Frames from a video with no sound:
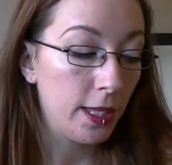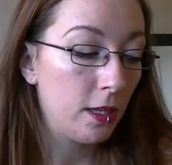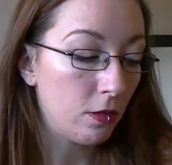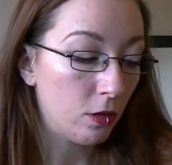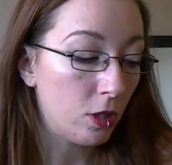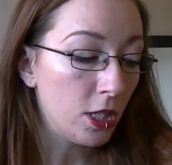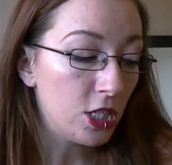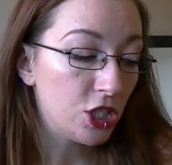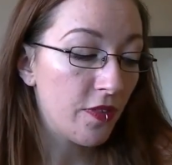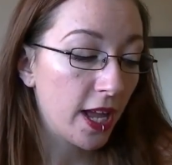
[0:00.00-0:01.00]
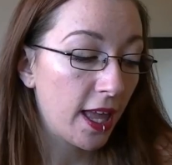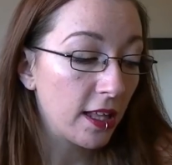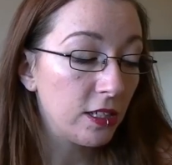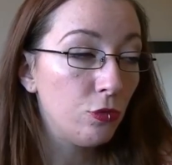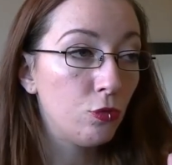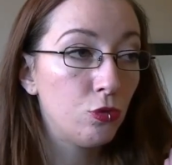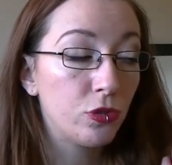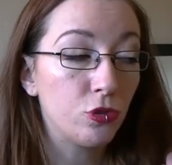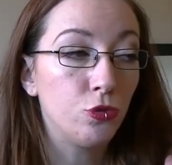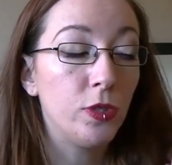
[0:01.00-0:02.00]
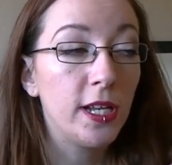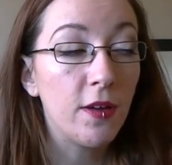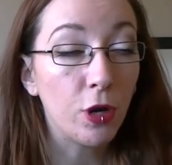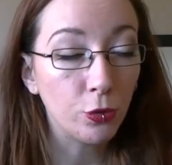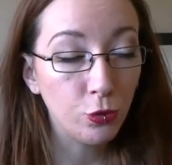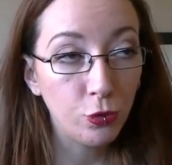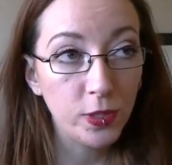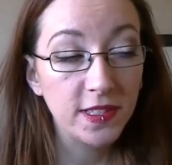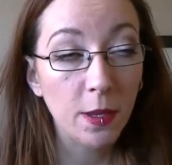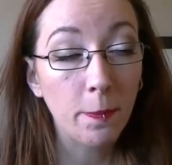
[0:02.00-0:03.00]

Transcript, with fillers: Mais j'avais regardé du coup ce que je voulais l'avoir tout de suite,